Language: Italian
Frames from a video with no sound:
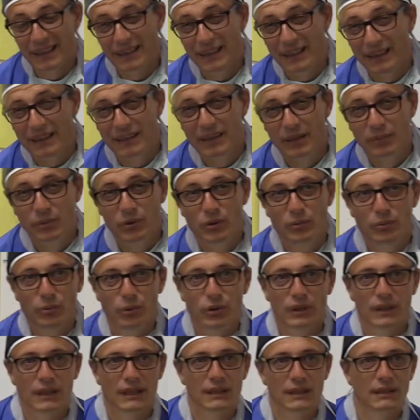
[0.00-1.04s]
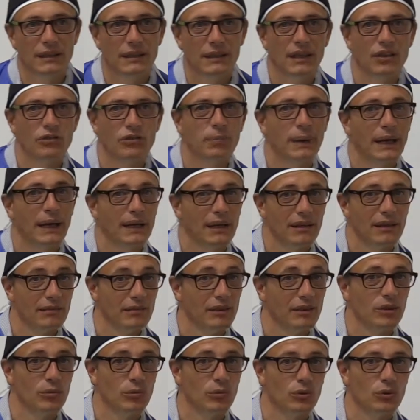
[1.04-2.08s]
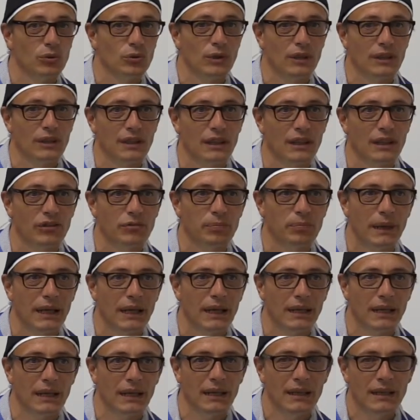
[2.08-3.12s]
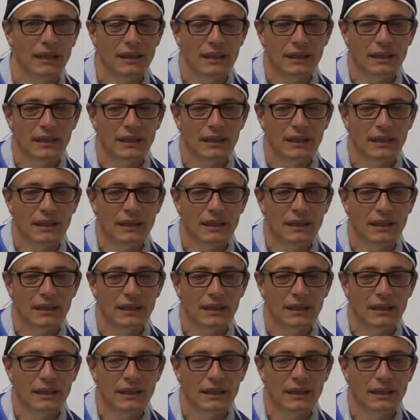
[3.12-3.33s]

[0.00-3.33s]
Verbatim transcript: il tendine più importante della spalla, è il vero motore della spalla